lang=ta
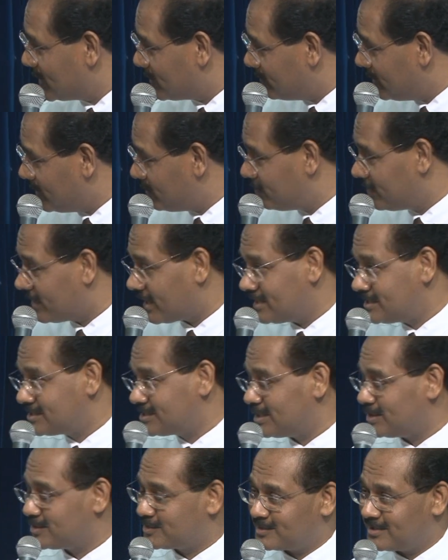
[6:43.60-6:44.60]
பிபி ரைஸ்
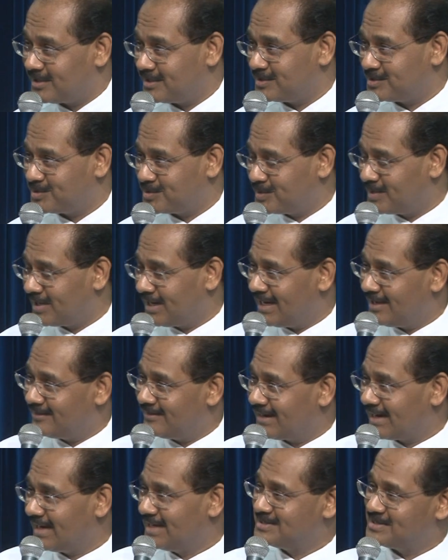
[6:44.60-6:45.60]
ஆகக்கூடாது சுகர்
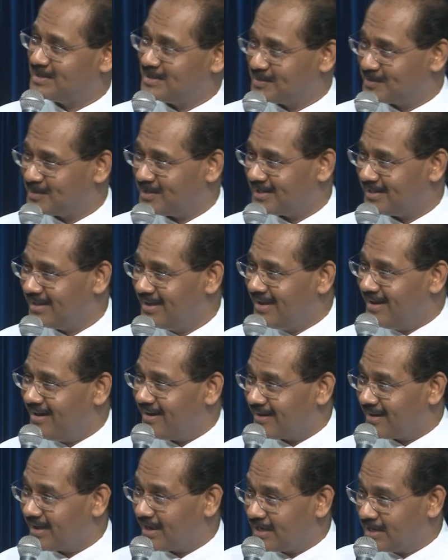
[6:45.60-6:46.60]
லெவல் ரைஸ் ஆகக்கூடாது
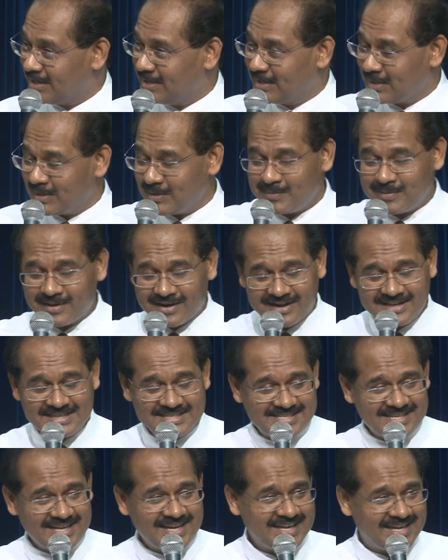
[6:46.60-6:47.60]
ஆனால் கிருபை
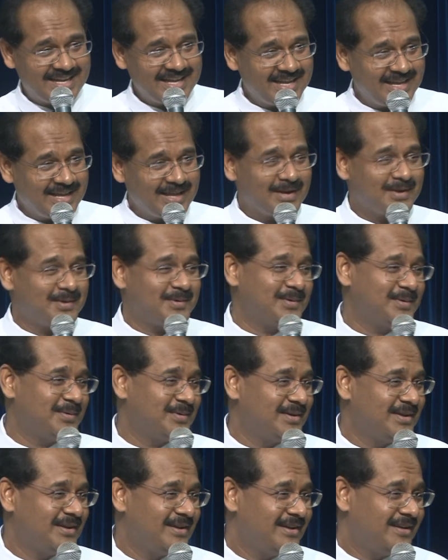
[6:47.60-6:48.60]
ரைஸ் ஆகிட்டே இருக்கணும்
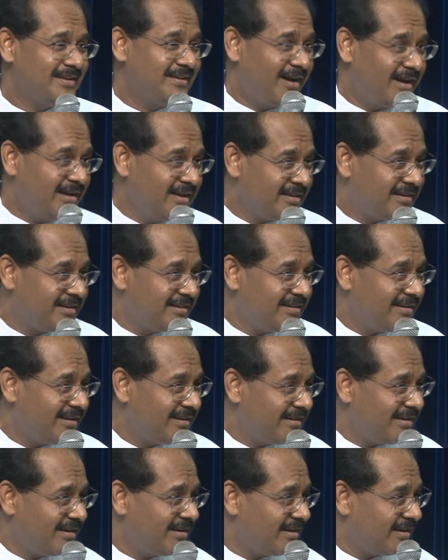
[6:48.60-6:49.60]
நாளுக்கு நாலு
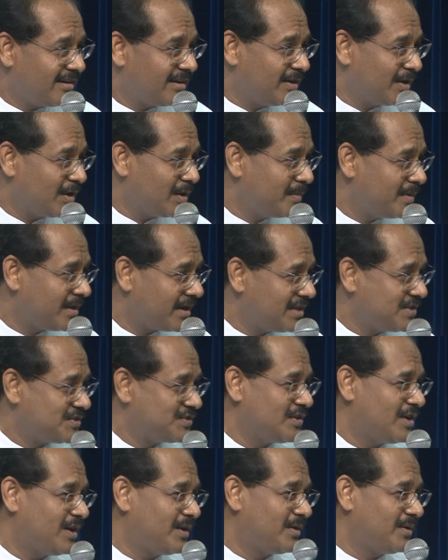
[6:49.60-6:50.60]
நாள் நாள் கிருபை ரைஸ்
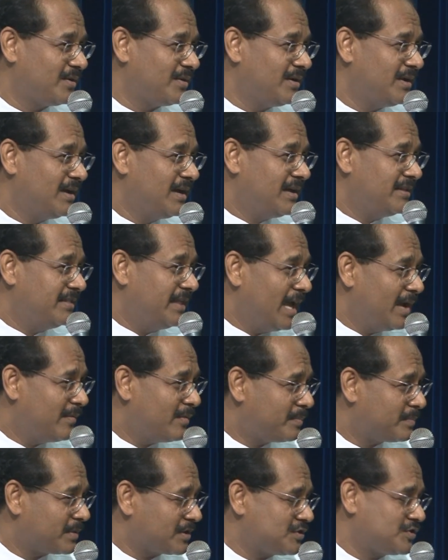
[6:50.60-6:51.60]
ஆகணும் தேவ
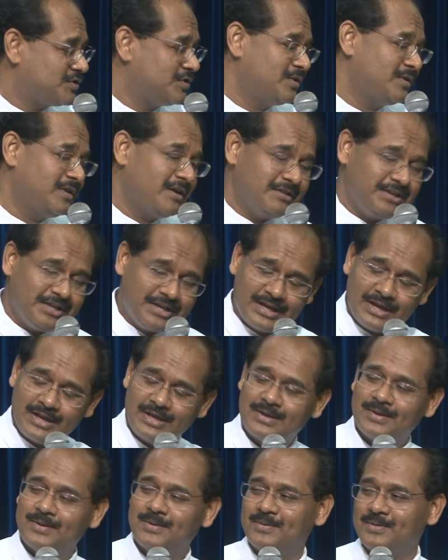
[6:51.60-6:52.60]
பிரசன்னம்
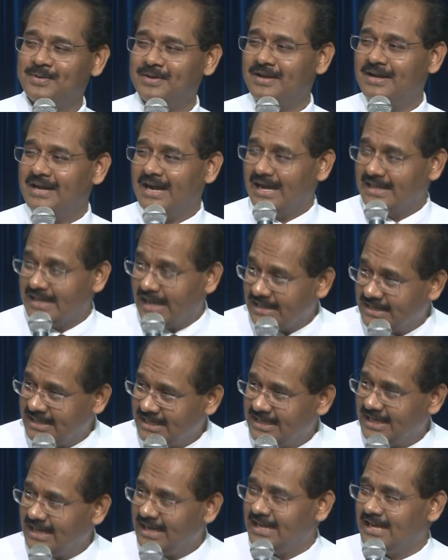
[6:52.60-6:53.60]
அதிகரிக்கணும் அது
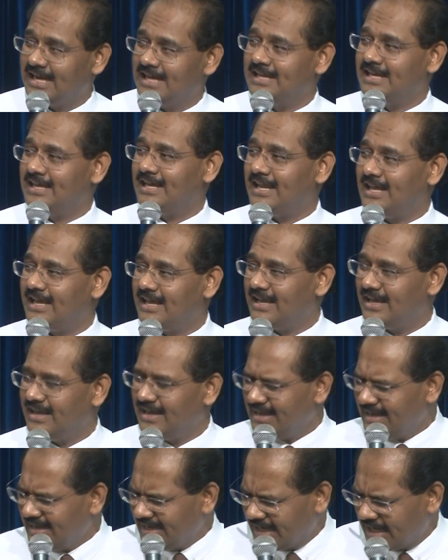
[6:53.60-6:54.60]
அதிகரிக்க அதிகரிக்க
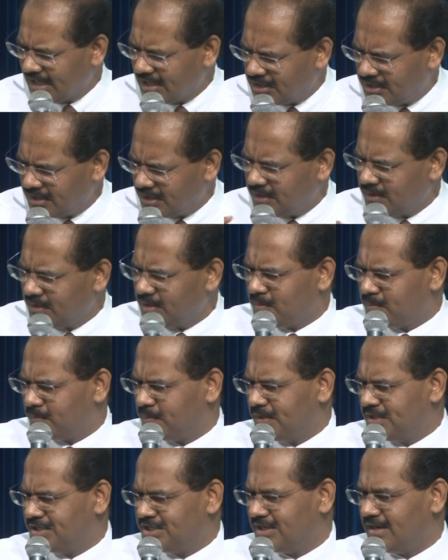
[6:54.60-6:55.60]
எதையும் நான்
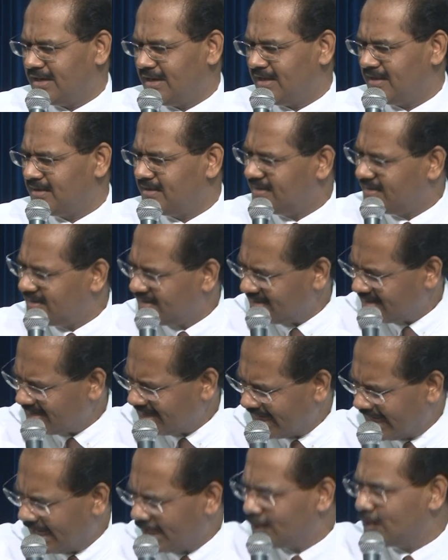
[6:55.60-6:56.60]
பிடிச்சிக்கலை
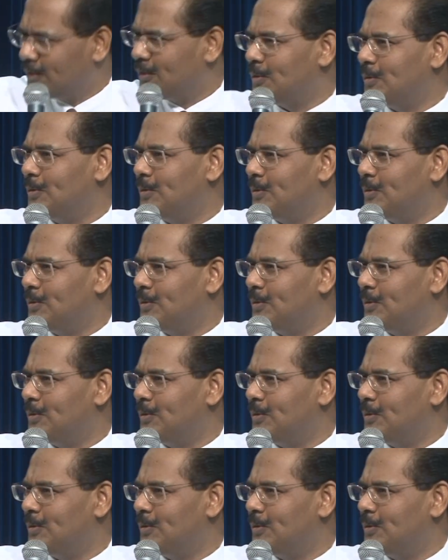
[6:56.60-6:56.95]
லெட் கோ